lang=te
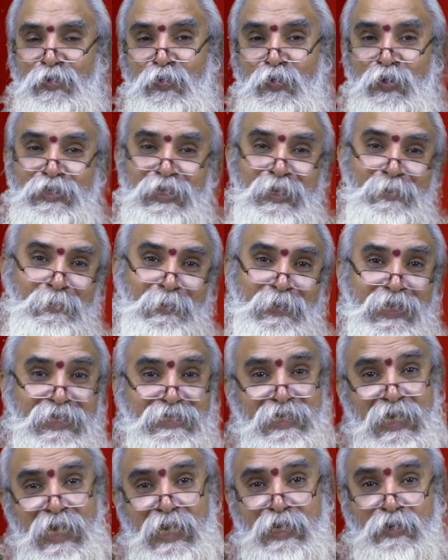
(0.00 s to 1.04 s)
నూతన
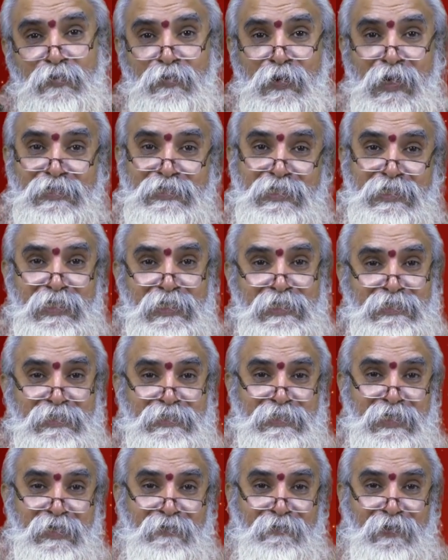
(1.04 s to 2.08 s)
ప్రదేశాలను కూడా
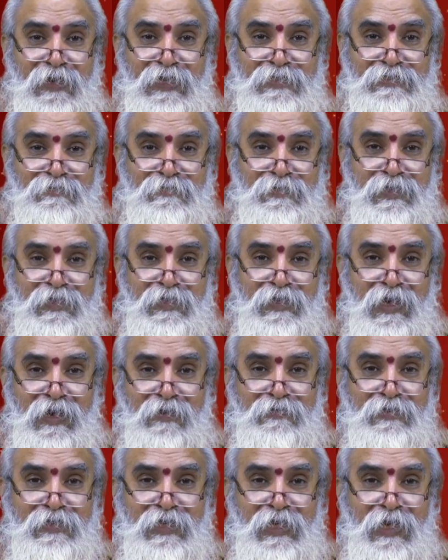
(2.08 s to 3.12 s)
సందర్శించే అవకాశం ఉంది ఆ
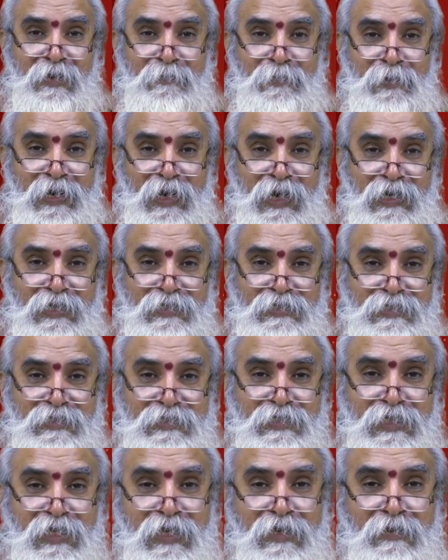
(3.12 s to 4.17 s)
విధంగా ప్రయాణం
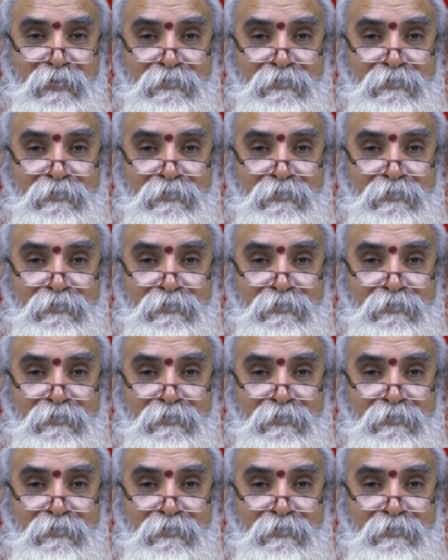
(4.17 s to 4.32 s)
చేసి